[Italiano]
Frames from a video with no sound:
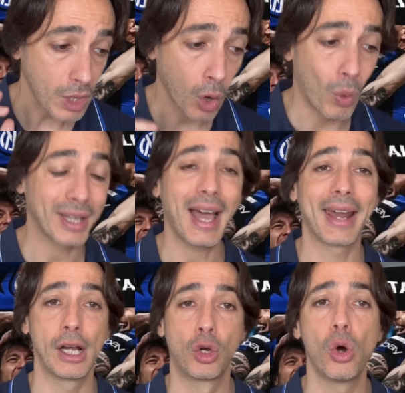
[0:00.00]

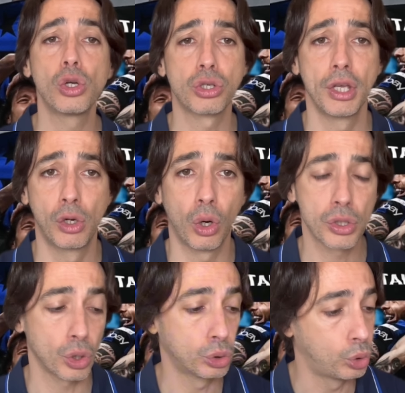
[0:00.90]
guardare il corso, il
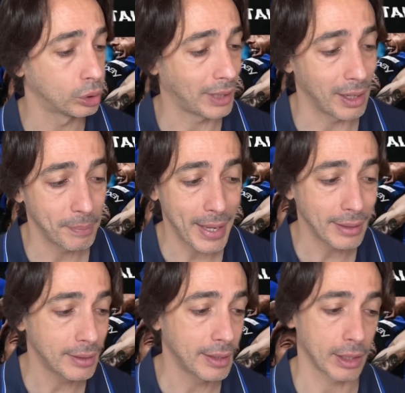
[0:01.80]
corso,
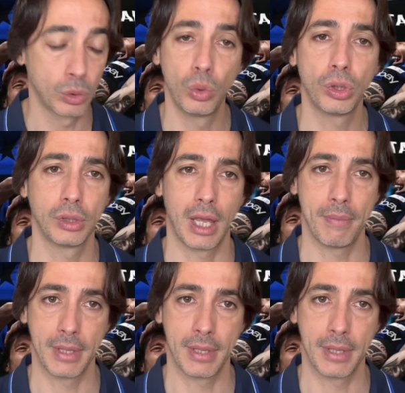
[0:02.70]
totalmente gratuito dei,